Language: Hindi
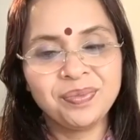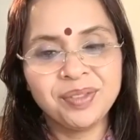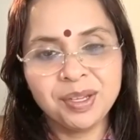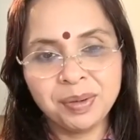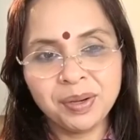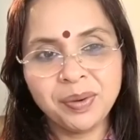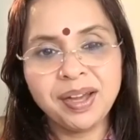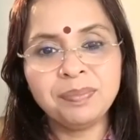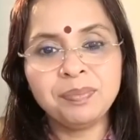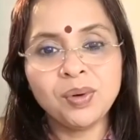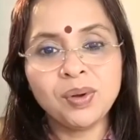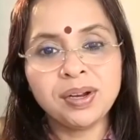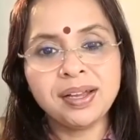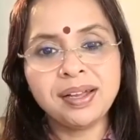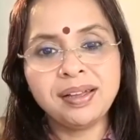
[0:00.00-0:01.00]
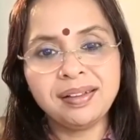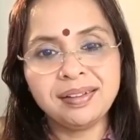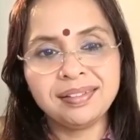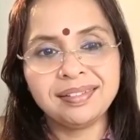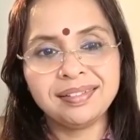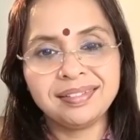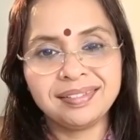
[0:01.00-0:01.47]
तो भगवान बोल रहे हैं
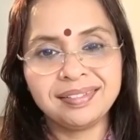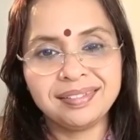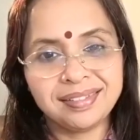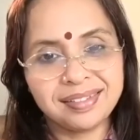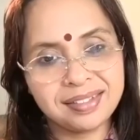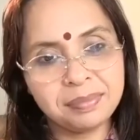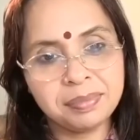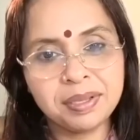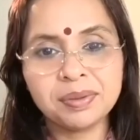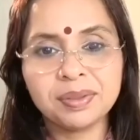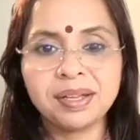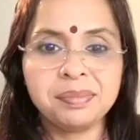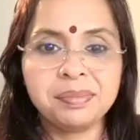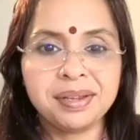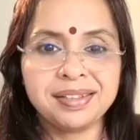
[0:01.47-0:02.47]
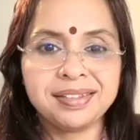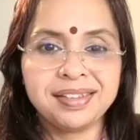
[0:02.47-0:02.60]
ये सब देवता मेरे